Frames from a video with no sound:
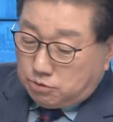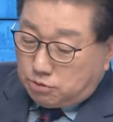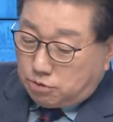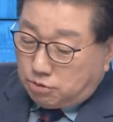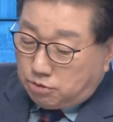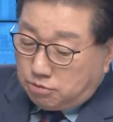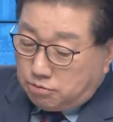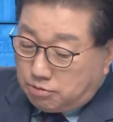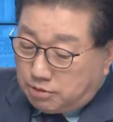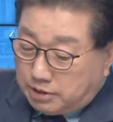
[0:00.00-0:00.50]

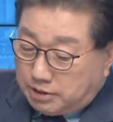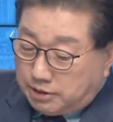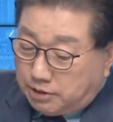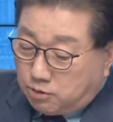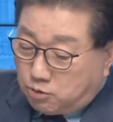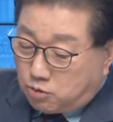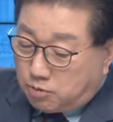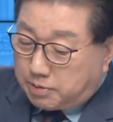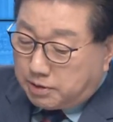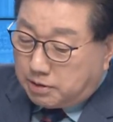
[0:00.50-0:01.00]

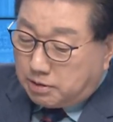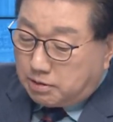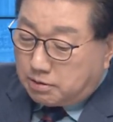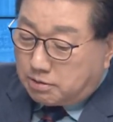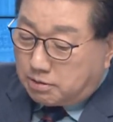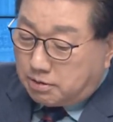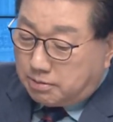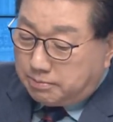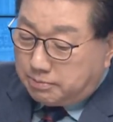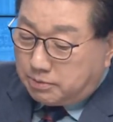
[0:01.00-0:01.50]
선관위의 고발을
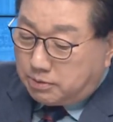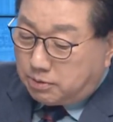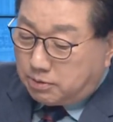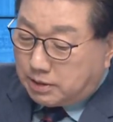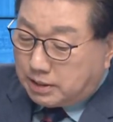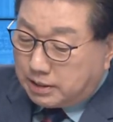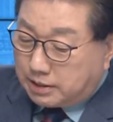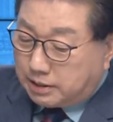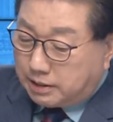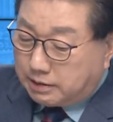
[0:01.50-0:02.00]

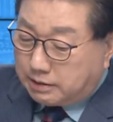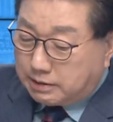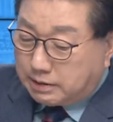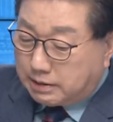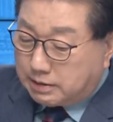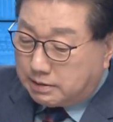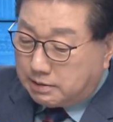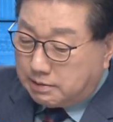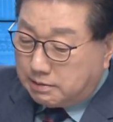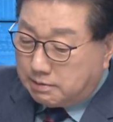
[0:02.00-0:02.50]

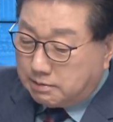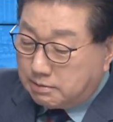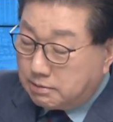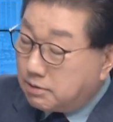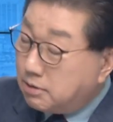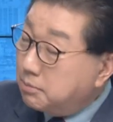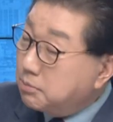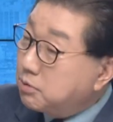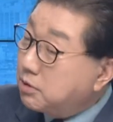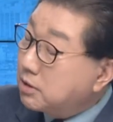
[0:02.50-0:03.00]
검토하겠다?
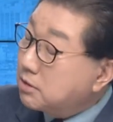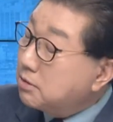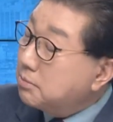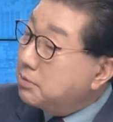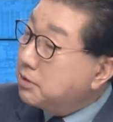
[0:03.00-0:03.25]
검토할